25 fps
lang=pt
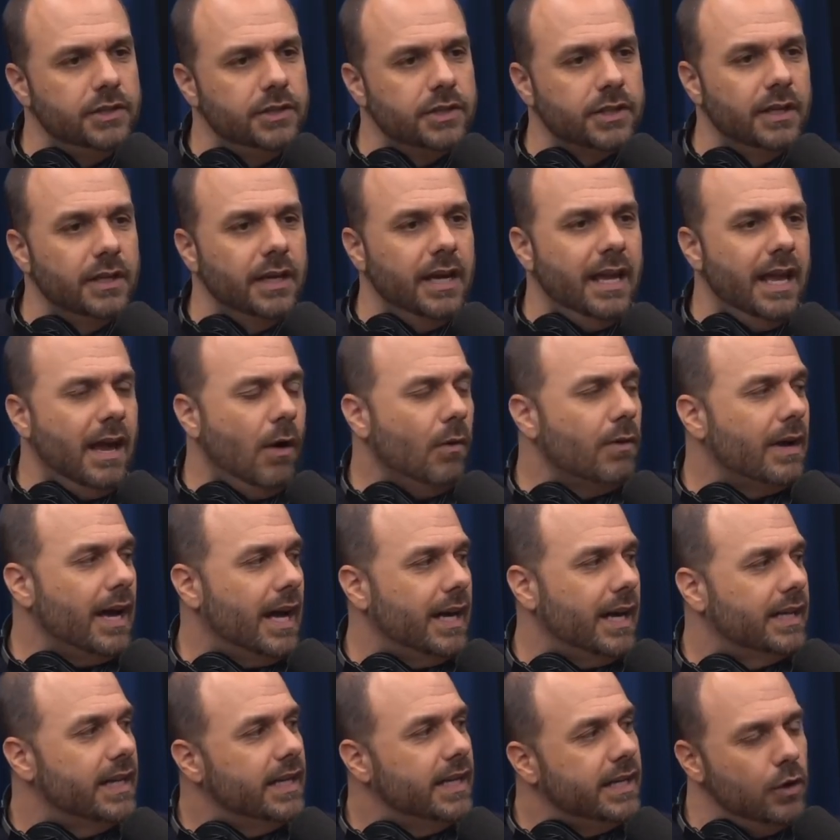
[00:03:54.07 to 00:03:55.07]
Né? É um
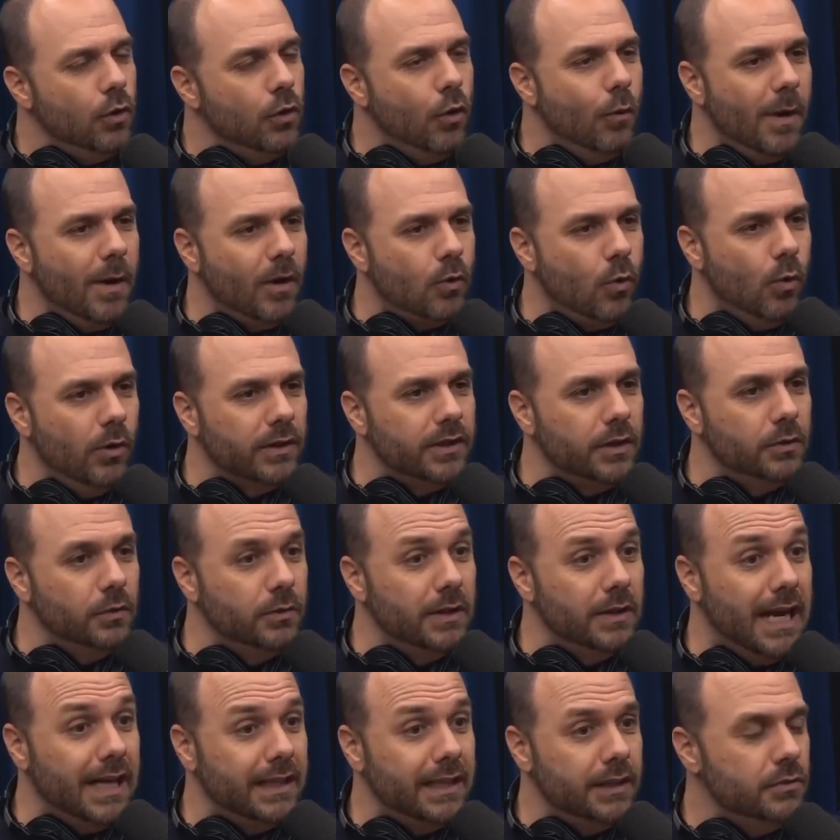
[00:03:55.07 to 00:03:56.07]
cara que criou uma conta do
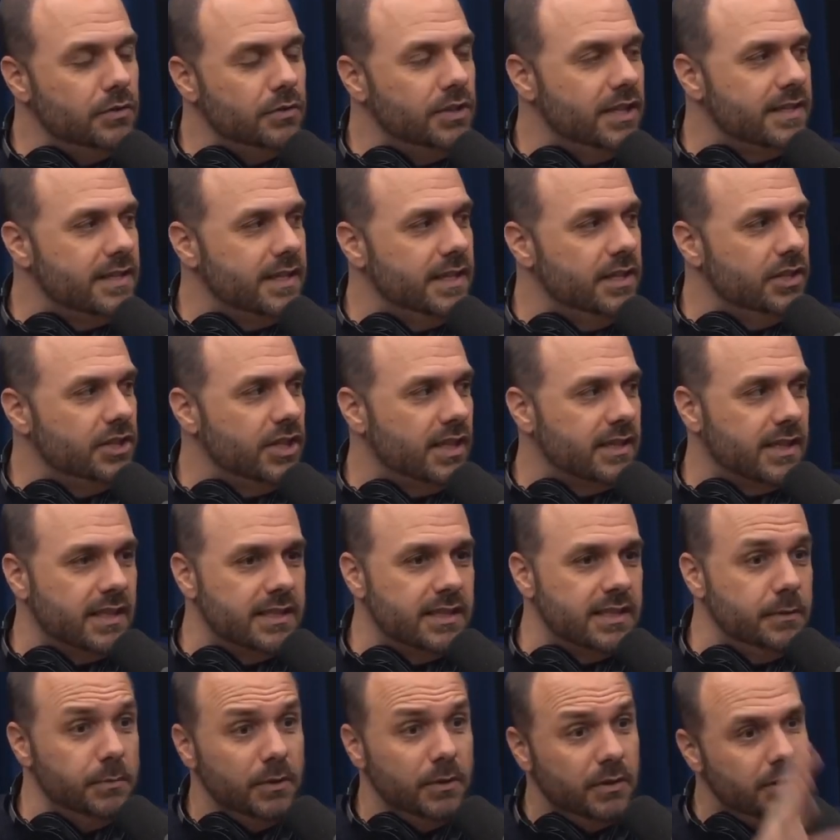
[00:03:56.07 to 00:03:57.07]
nada e no dia seguinte já está
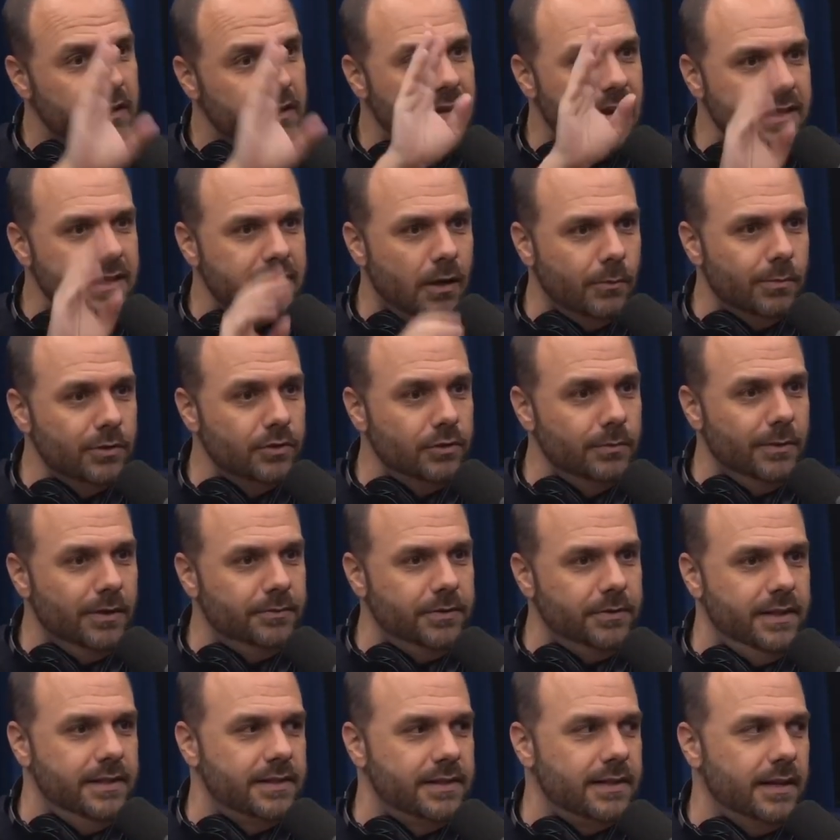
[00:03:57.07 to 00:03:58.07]
distribuindo 10 álbuns de uma
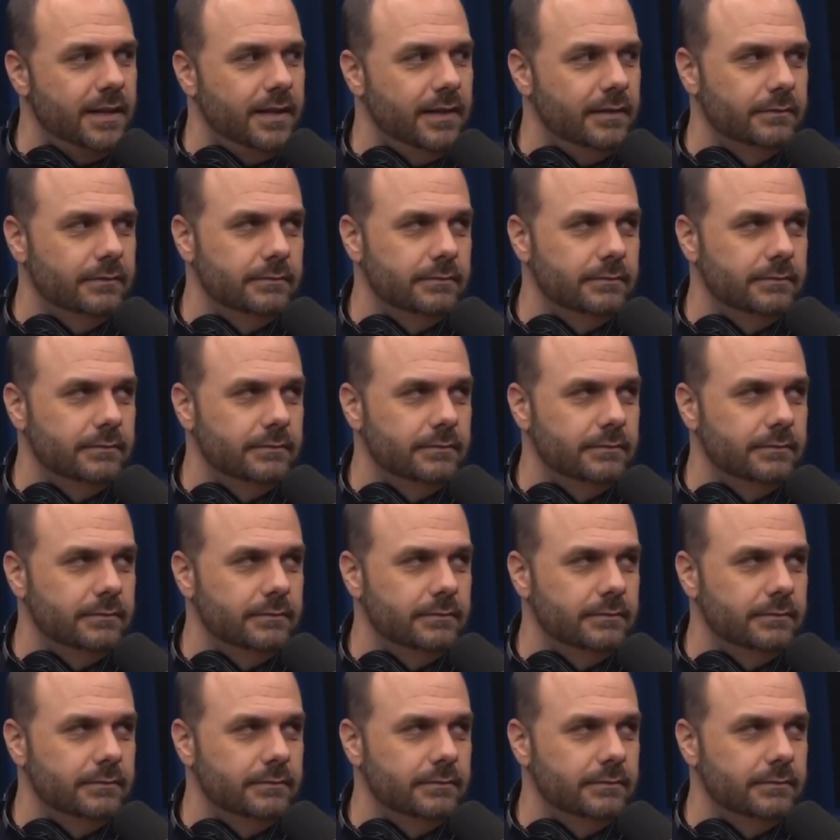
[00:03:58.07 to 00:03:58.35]
vez, entendi. cara.